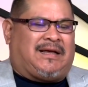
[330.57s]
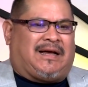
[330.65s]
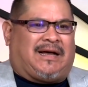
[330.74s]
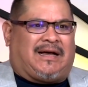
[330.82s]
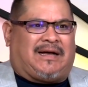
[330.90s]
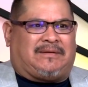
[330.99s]

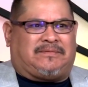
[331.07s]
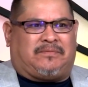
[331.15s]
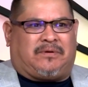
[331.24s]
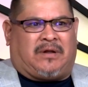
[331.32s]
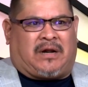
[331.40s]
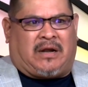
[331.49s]
Ah,
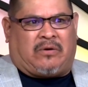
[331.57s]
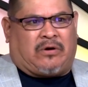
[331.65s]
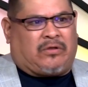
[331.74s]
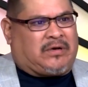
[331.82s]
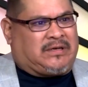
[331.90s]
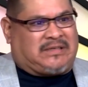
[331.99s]

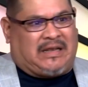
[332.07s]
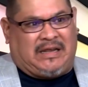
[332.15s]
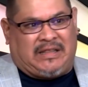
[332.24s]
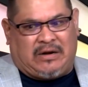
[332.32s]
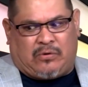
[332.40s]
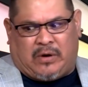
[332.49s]
recuerdo que salí
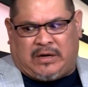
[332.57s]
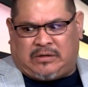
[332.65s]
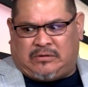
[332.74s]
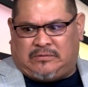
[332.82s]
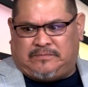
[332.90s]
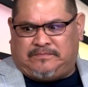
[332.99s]
del
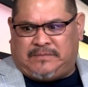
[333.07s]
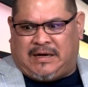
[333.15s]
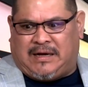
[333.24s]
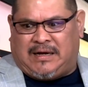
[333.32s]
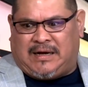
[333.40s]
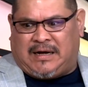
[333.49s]
cuarto
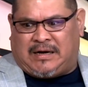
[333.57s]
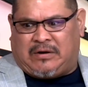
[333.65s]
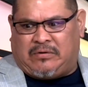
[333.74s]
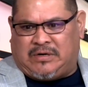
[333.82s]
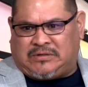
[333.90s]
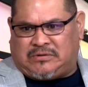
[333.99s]
a agarrar
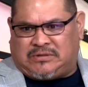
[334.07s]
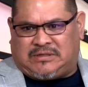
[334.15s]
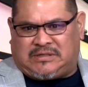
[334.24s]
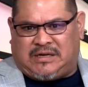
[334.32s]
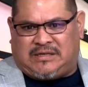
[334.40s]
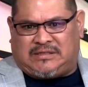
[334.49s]
unas
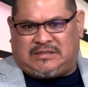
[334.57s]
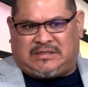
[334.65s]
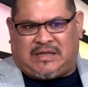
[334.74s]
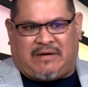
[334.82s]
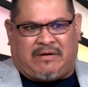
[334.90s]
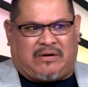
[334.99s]
cosas que
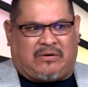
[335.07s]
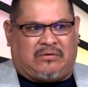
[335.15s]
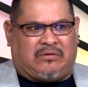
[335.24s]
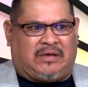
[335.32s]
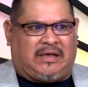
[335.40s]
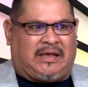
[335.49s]
necesitaba.
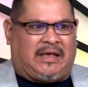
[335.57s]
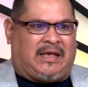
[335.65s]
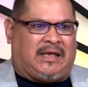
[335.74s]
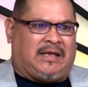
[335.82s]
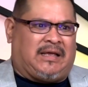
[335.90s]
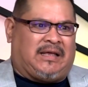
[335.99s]
Cuando
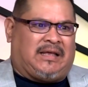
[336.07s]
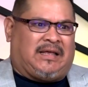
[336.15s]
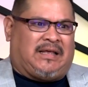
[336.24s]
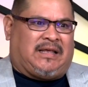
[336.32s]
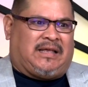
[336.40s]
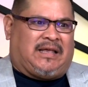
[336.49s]
llegué,
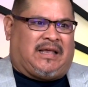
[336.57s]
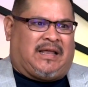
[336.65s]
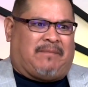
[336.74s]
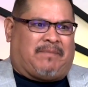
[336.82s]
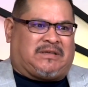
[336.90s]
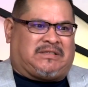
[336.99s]

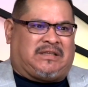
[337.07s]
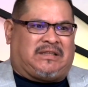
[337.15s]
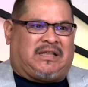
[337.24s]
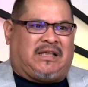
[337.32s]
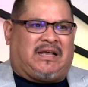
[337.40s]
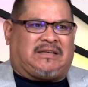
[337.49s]
el
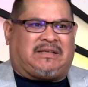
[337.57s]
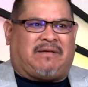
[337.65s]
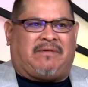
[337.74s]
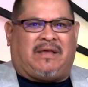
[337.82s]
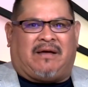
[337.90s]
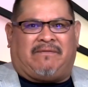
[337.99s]
paciente ya se
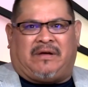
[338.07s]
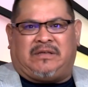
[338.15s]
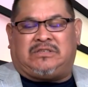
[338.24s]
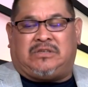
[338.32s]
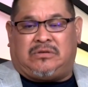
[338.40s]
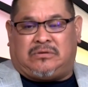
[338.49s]
había
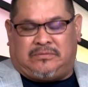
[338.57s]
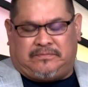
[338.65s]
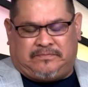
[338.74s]
fallecido.